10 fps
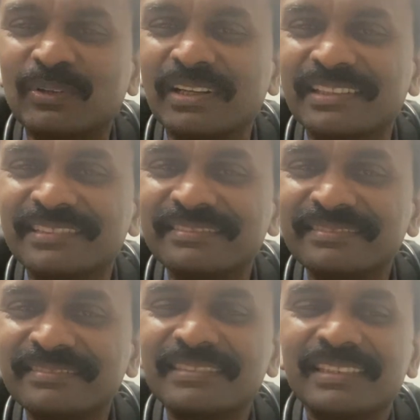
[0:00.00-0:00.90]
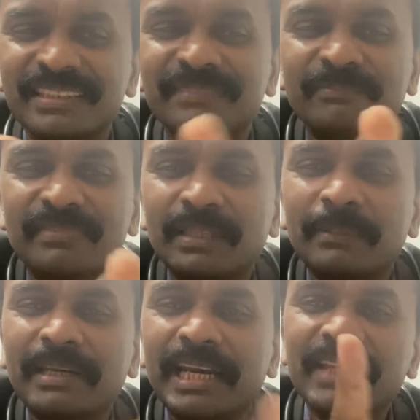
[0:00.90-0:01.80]
உங்களுக்கு இந்த
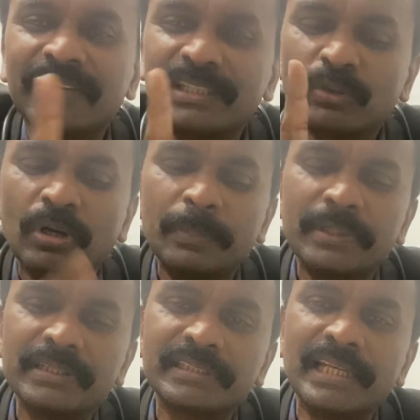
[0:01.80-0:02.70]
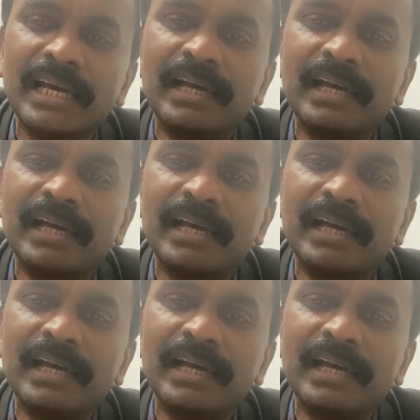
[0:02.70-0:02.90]
மாதிரி அடி வெயிட்டு குழப்பம் இருந்துச்சுன்னா